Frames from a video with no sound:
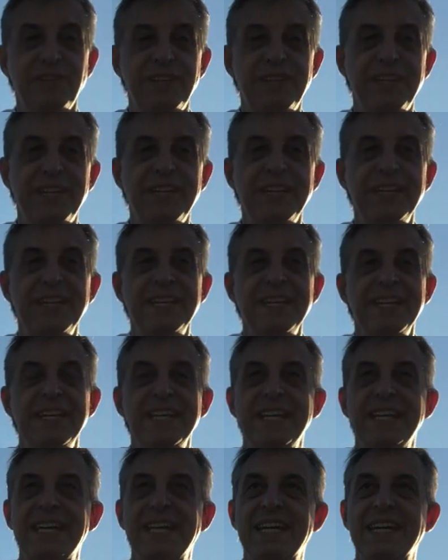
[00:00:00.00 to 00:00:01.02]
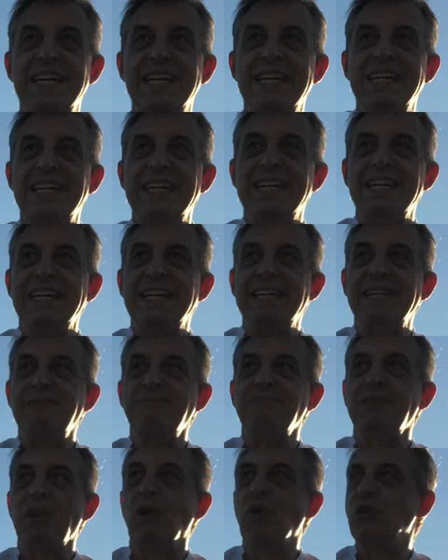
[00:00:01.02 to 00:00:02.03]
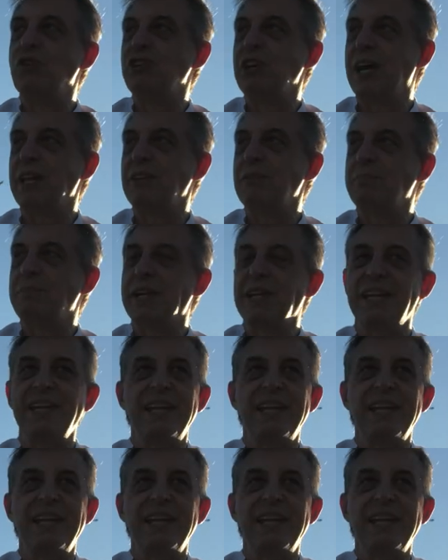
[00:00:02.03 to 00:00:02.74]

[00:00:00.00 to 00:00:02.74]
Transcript: né? é, rodeado pela